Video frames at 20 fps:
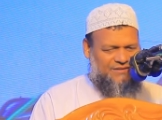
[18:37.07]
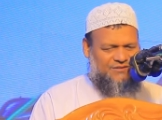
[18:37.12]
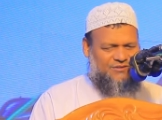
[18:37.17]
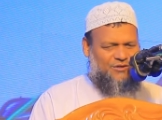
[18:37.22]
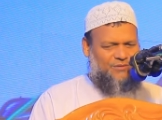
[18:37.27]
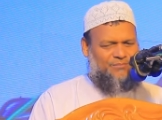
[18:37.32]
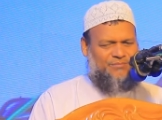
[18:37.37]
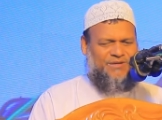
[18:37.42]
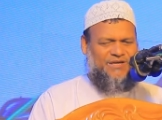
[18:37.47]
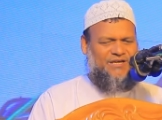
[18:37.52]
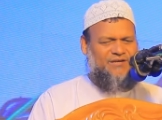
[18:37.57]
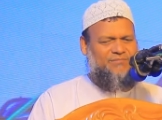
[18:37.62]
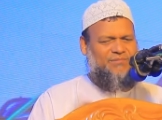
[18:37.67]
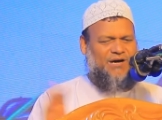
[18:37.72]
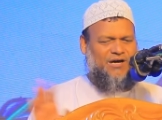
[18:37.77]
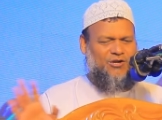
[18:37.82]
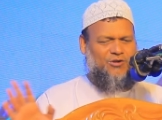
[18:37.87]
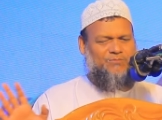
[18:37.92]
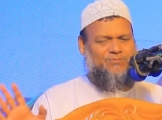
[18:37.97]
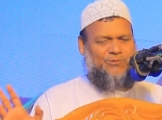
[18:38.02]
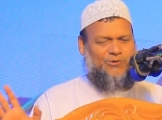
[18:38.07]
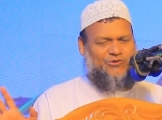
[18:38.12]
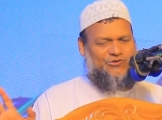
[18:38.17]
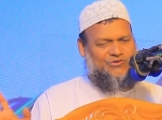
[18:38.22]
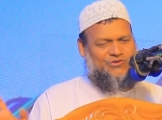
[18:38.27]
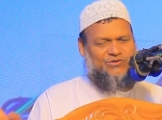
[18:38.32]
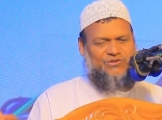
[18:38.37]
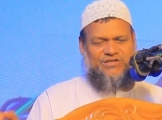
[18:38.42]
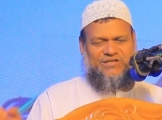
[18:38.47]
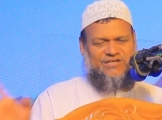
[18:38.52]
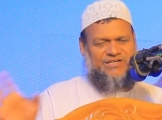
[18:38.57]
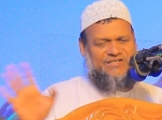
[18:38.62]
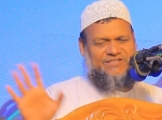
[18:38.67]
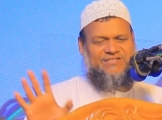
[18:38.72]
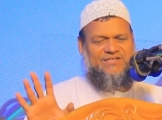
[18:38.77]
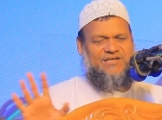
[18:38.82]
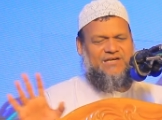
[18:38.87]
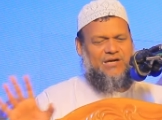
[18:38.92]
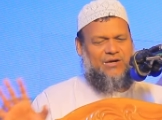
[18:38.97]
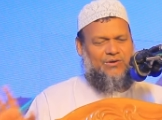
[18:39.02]
তো মেয়ে ভালো প্রস্তুতি
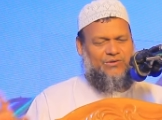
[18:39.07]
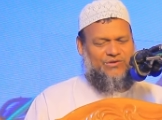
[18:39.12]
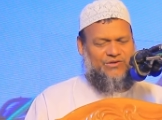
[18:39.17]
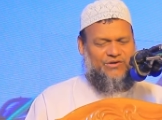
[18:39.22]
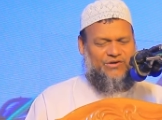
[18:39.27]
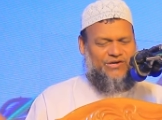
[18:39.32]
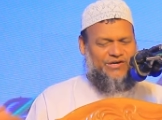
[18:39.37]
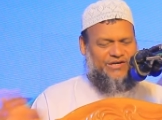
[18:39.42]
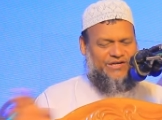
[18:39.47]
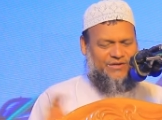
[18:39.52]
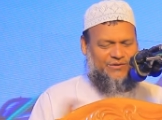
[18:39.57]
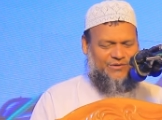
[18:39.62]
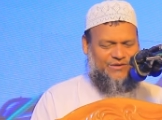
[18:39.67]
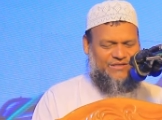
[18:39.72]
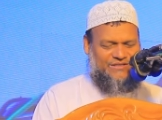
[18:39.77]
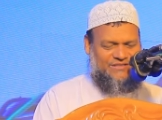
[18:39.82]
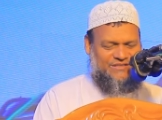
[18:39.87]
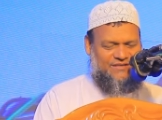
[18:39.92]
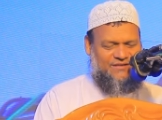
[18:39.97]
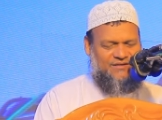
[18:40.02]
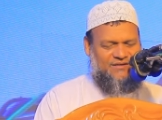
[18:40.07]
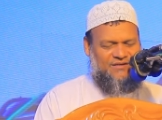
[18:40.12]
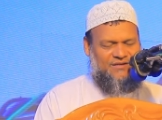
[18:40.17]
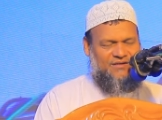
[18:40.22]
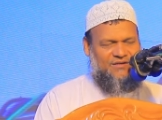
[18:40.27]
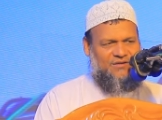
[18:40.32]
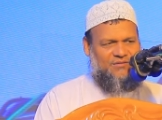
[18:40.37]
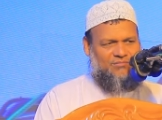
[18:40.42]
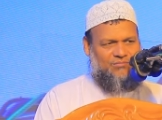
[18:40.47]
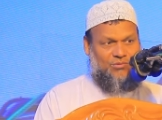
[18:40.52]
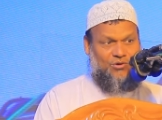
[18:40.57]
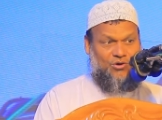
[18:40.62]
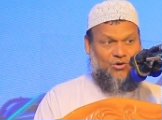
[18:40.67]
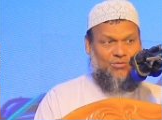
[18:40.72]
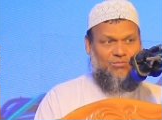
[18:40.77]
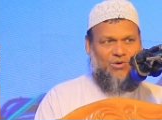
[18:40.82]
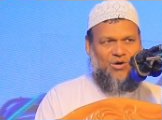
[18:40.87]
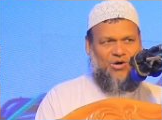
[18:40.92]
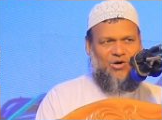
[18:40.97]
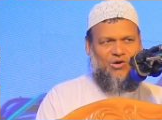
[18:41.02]
নিয়েছে খাওয়াটা রেডি করেছে বড়
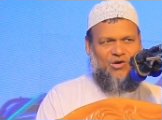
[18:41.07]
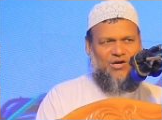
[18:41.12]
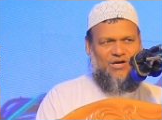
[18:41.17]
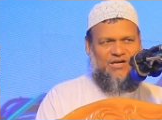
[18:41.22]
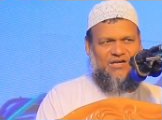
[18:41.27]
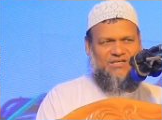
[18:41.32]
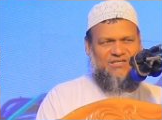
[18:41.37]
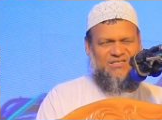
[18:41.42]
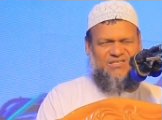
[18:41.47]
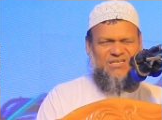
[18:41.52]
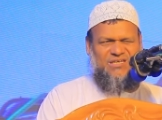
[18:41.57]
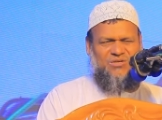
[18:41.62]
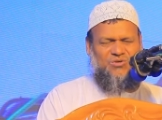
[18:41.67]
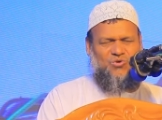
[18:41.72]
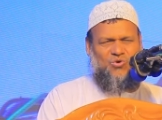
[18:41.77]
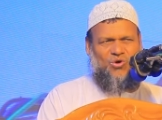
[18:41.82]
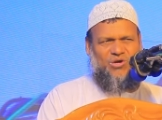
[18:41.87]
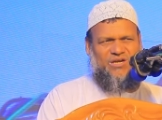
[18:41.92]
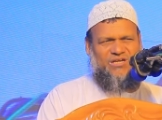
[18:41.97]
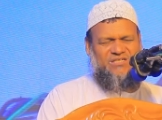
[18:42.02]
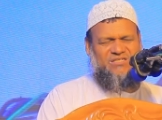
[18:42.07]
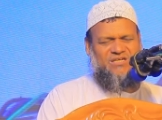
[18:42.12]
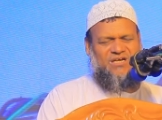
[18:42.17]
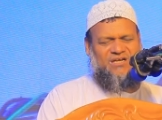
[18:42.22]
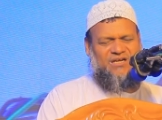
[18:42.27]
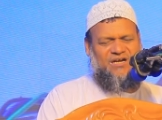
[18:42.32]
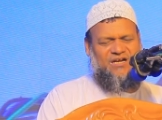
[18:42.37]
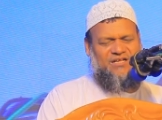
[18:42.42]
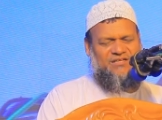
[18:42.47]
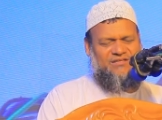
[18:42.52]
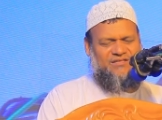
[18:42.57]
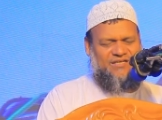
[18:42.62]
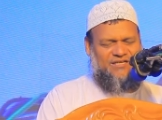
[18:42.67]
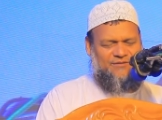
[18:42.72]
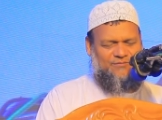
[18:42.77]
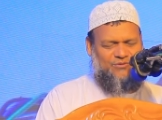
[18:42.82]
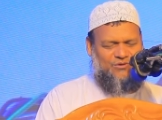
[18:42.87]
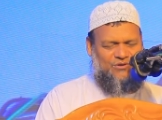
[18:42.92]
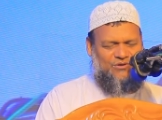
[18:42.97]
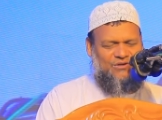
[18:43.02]
মাওলানা কি করে সারা রাত
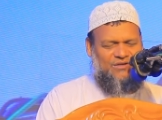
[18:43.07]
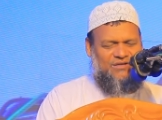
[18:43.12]
দেখবো